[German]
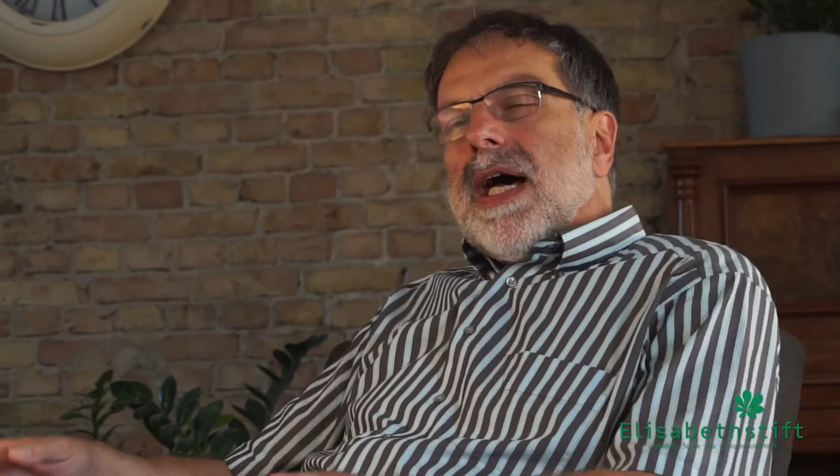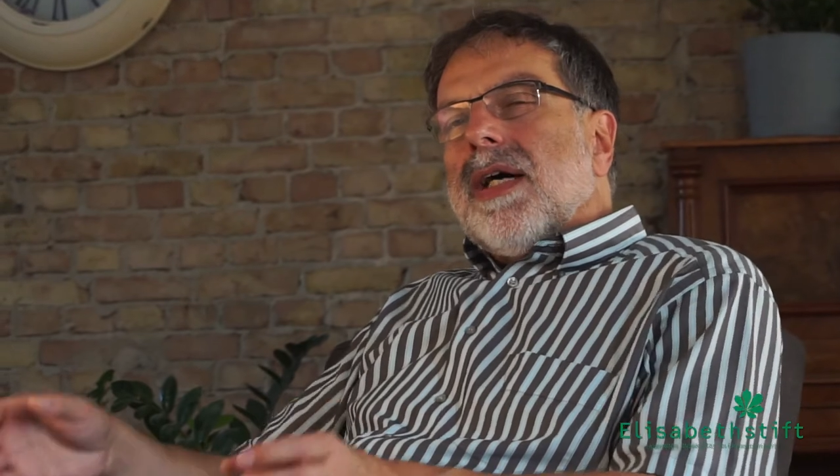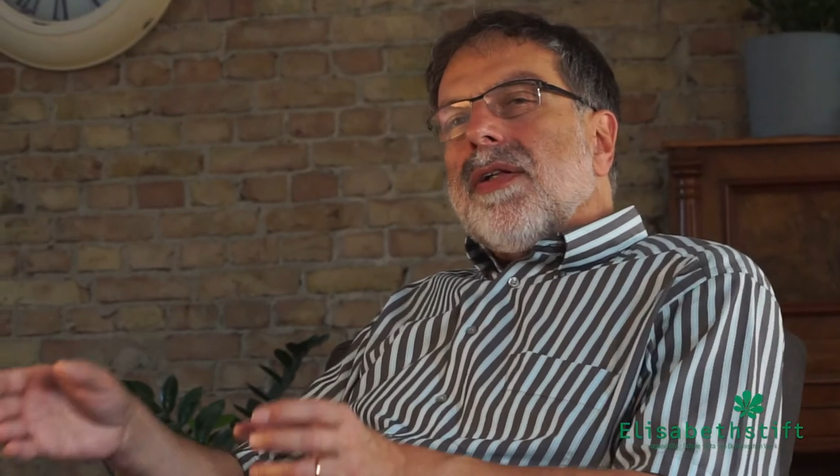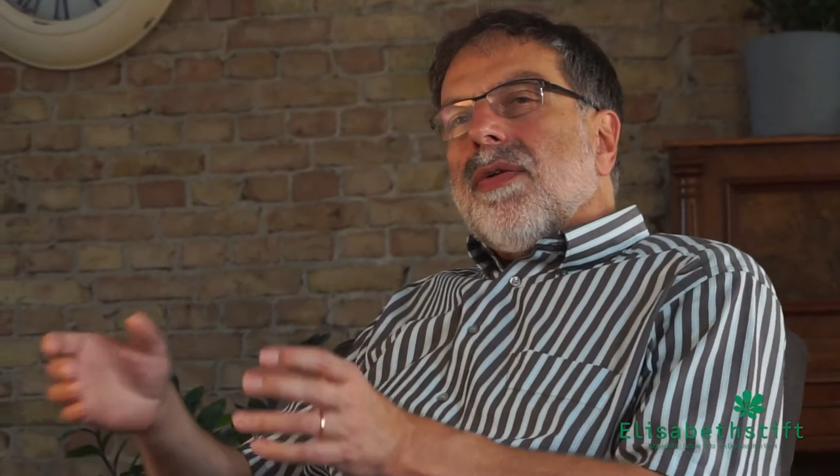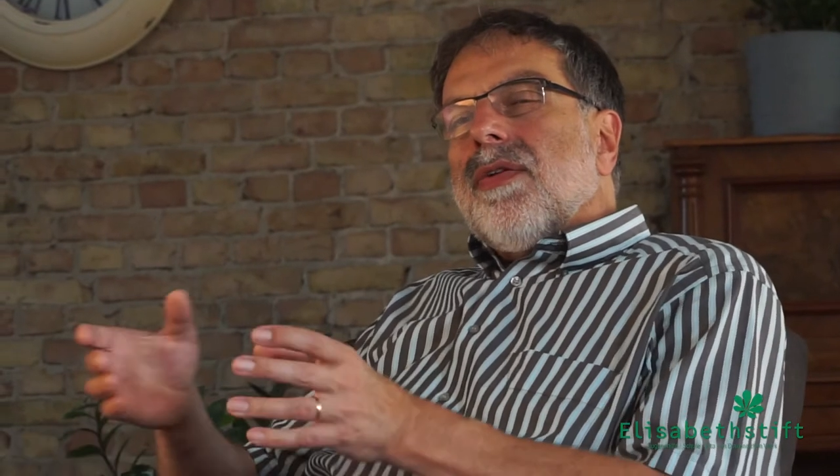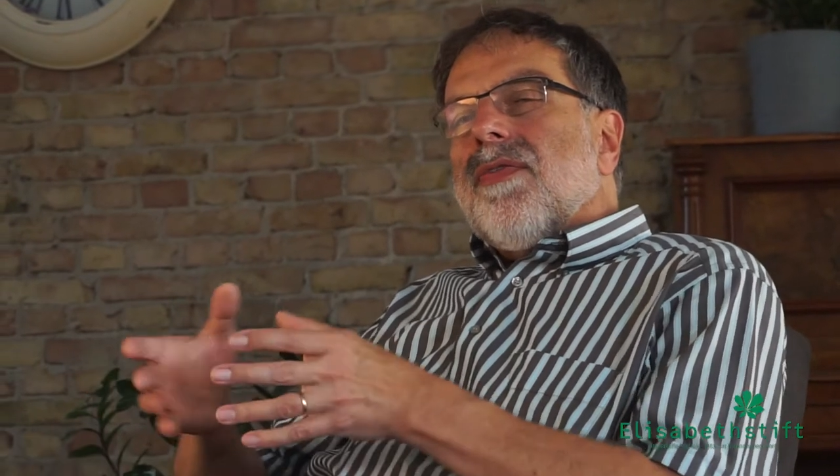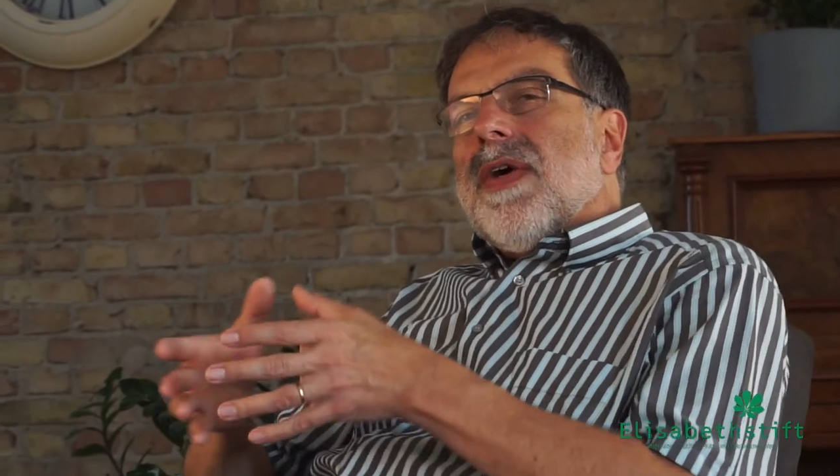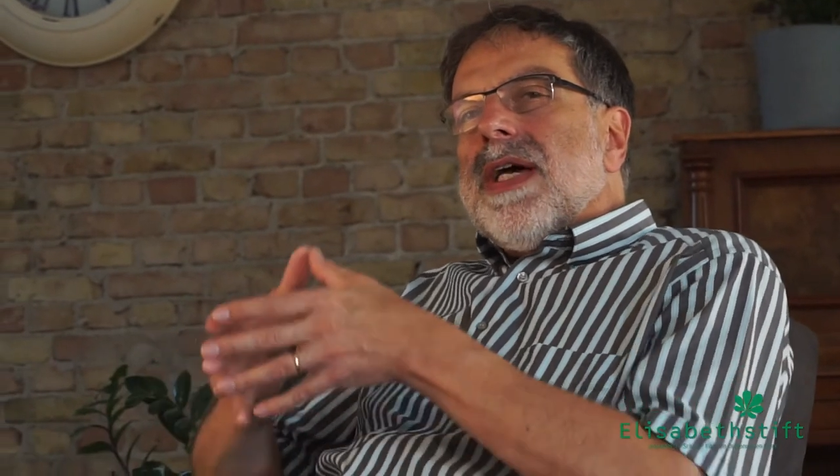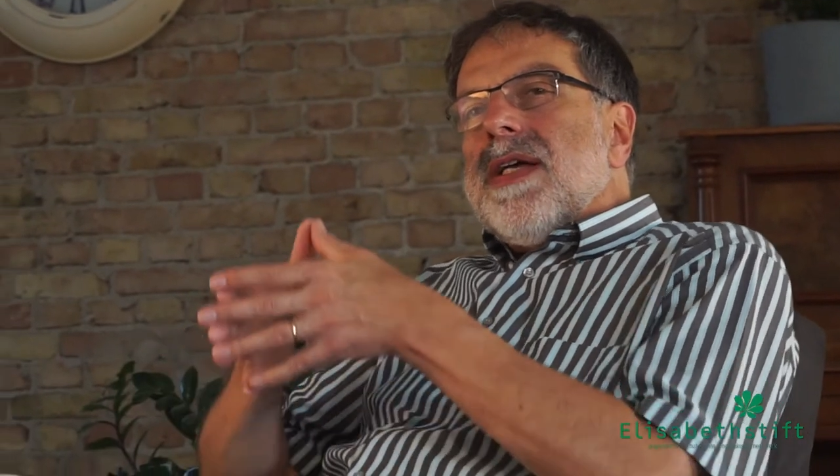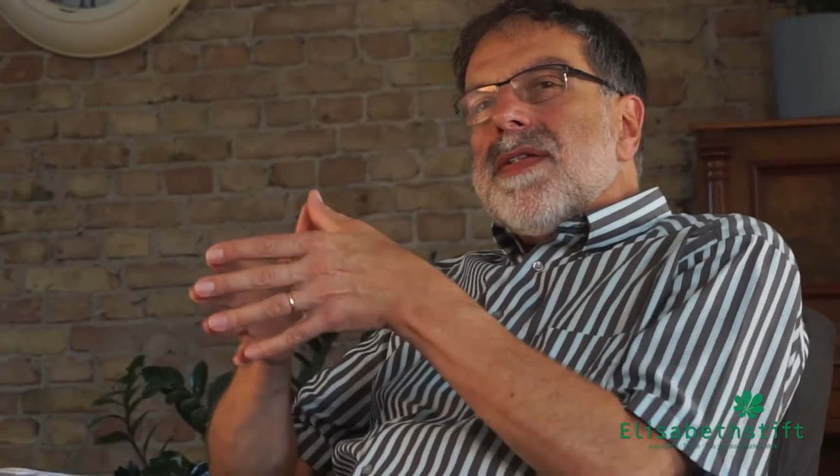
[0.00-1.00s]
Art und
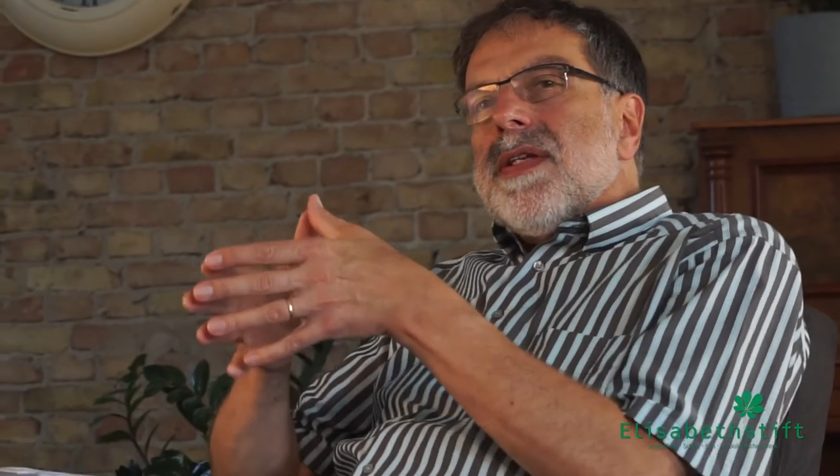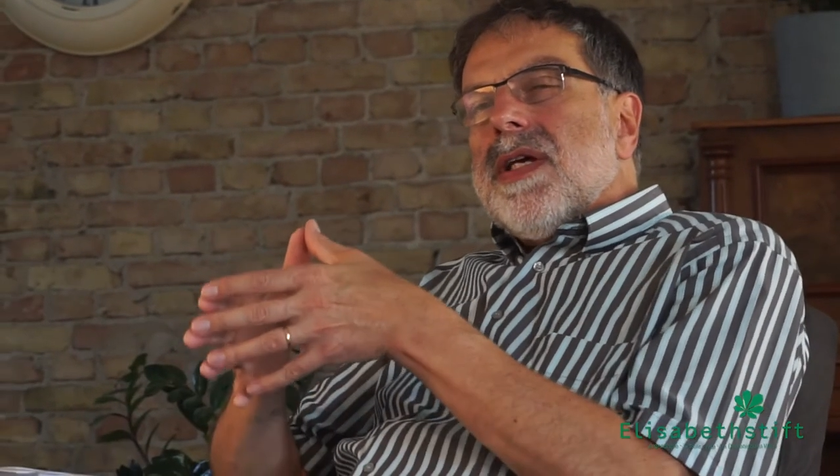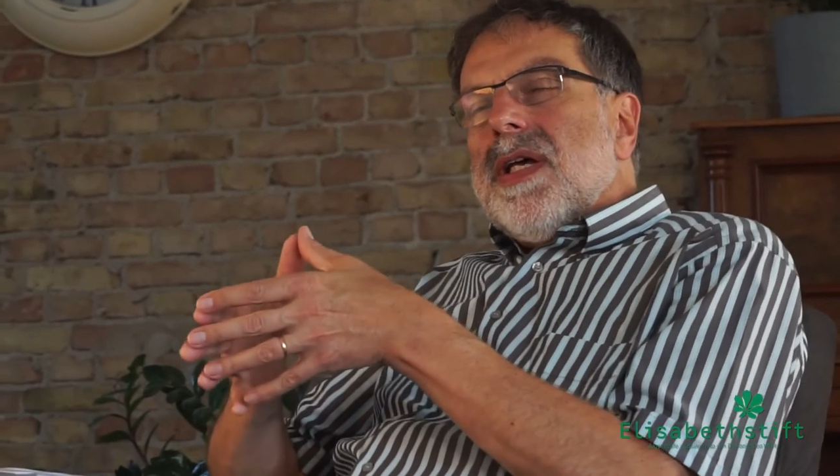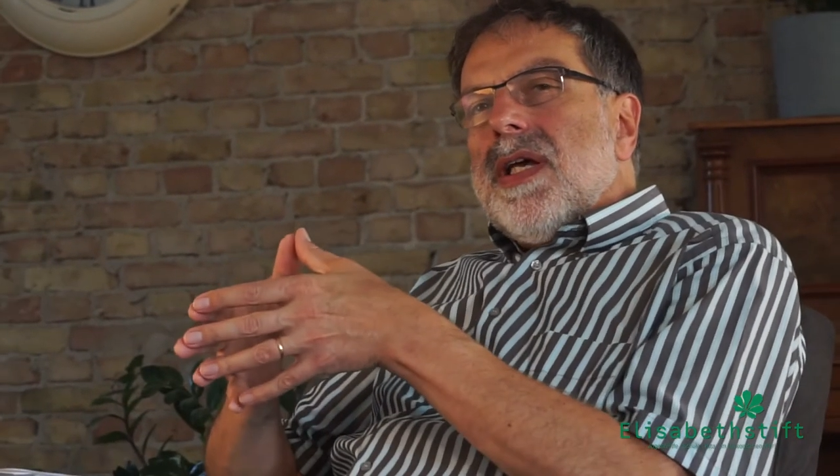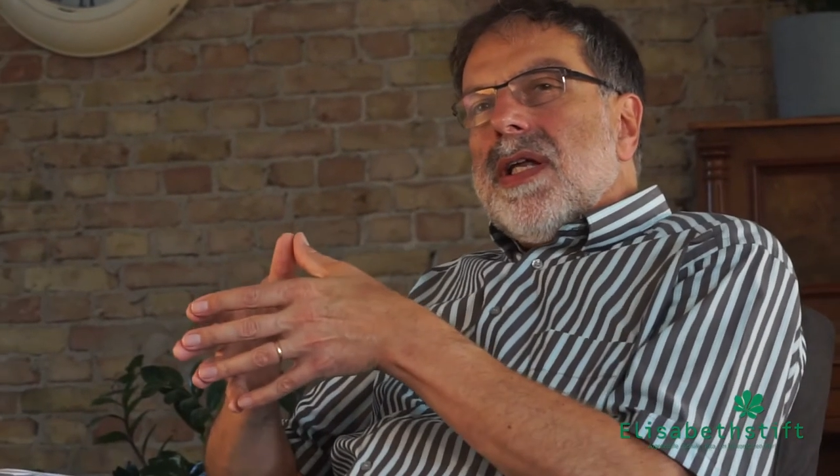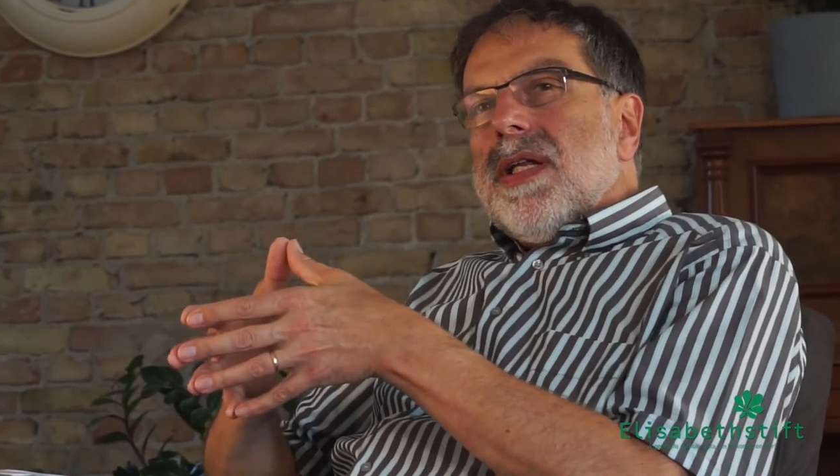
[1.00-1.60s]
Weise,